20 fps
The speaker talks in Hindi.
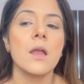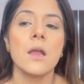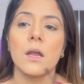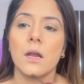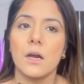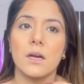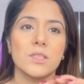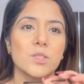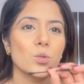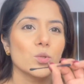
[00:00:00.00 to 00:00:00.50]

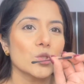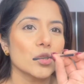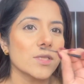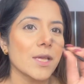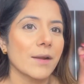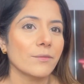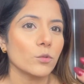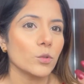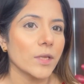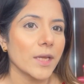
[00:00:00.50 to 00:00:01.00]
uh, so you just
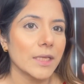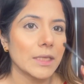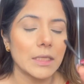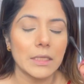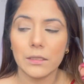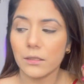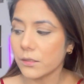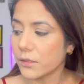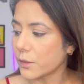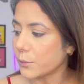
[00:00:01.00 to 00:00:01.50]
have to take the
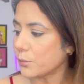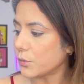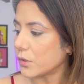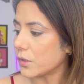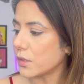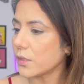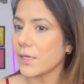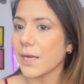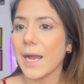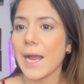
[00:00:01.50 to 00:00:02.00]

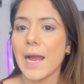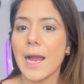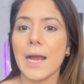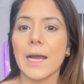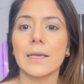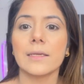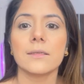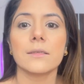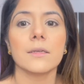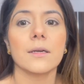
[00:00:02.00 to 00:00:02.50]
earbud
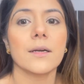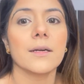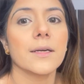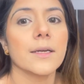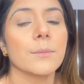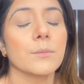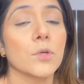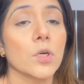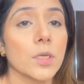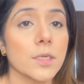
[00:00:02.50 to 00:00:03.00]
and
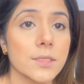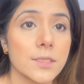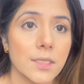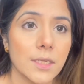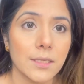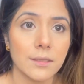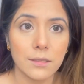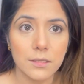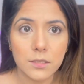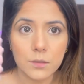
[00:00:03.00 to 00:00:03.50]
I'm gonna
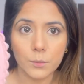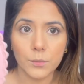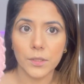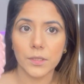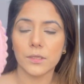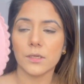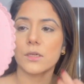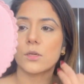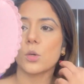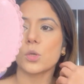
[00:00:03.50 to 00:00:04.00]
take this
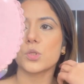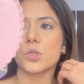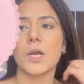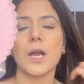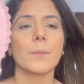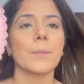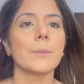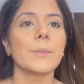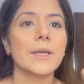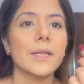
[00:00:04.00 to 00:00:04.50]
mirror और
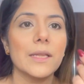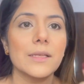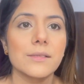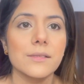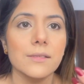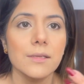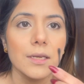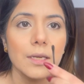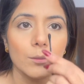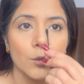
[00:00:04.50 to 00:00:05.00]
जहाँ पे भी
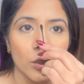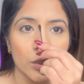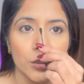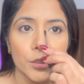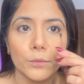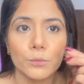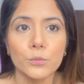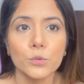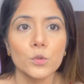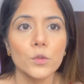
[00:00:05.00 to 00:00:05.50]
creases and I'm gonna
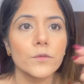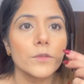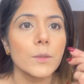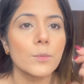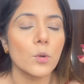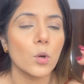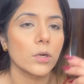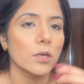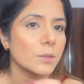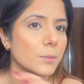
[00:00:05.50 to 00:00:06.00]
remove the
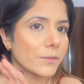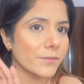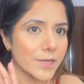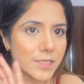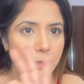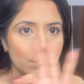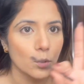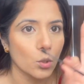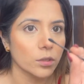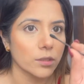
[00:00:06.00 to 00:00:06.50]
product मैं वहाँ
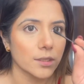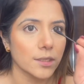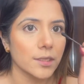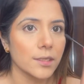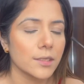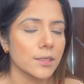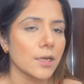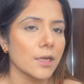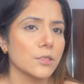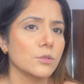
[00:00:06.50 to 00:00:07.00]
से product ही
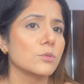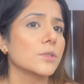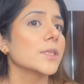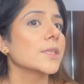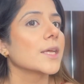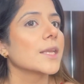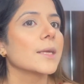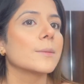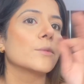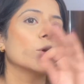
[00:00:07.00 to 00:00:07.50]
हटा दूँगी and
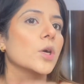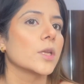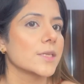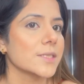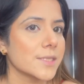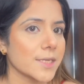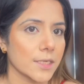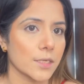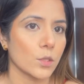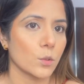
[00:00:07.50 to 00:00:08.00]
then I'm gonna
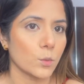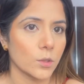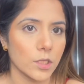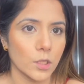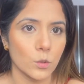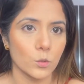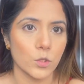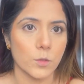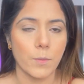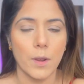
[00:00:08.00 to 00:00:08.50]
set it with the
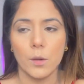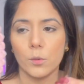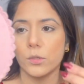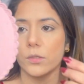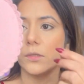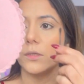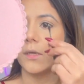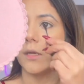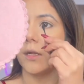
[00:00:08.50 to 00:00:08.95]
loose powder